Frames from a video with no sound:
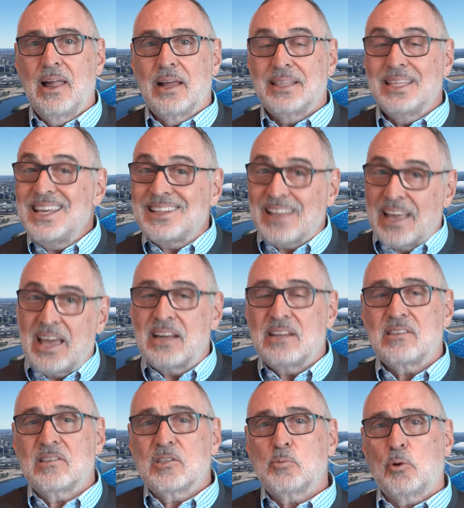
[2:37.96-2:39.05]
Nicht er
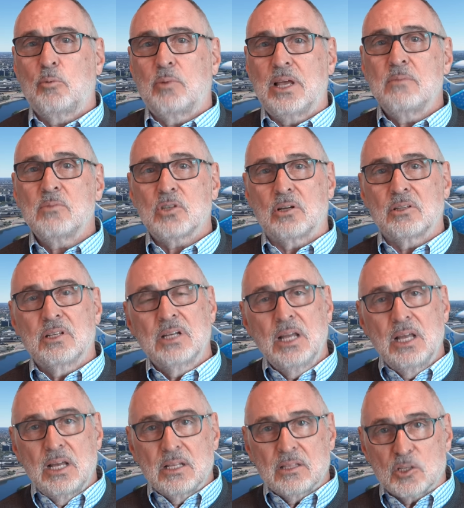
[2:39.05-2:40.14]
ist das Problem, sondern
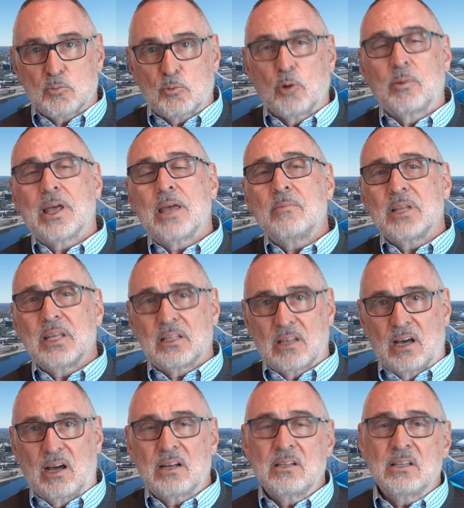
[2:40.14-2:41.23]
das Problem liegt
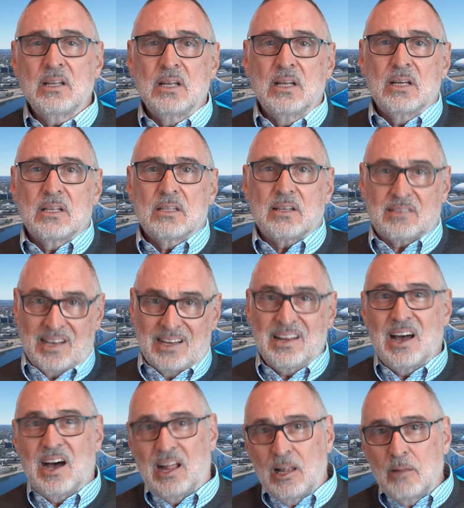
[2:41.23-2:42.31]
darin, dass
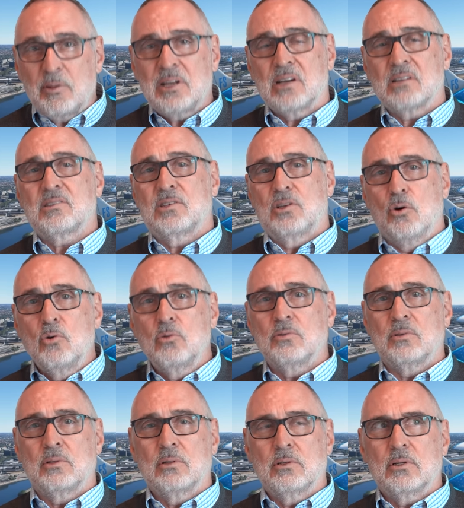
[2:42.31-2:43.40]
eine halbe
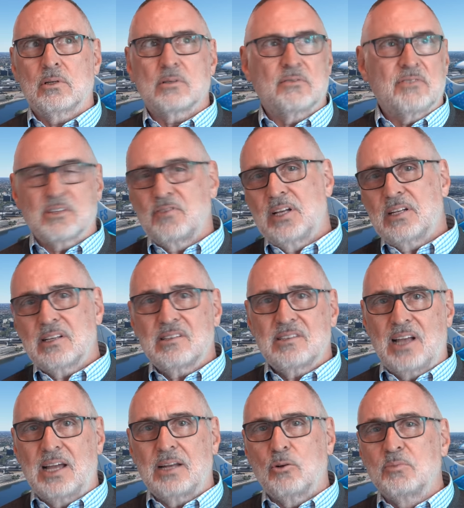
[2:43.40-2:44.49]
Nation, also was wird das
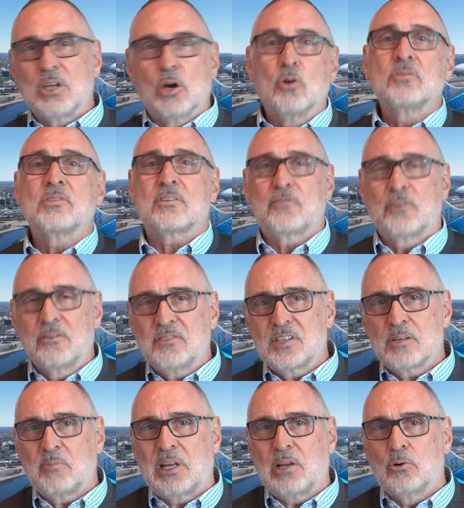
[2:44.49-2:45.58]
sein, um die
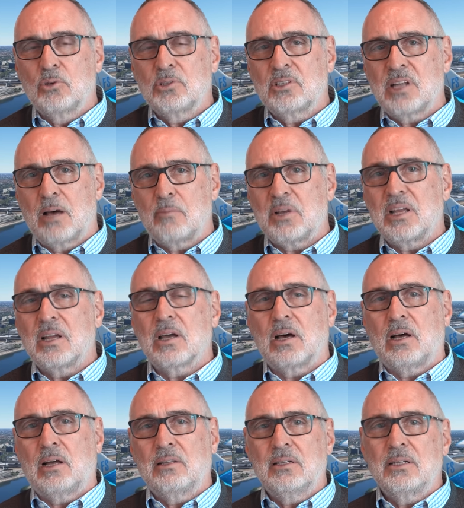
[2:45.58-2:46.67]
150 Millionen
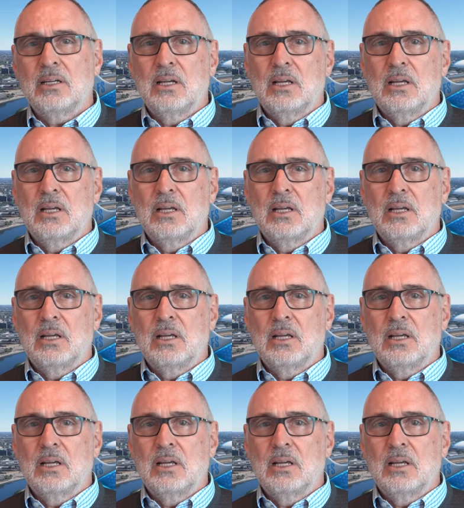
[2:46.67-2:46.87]
Amerikaner,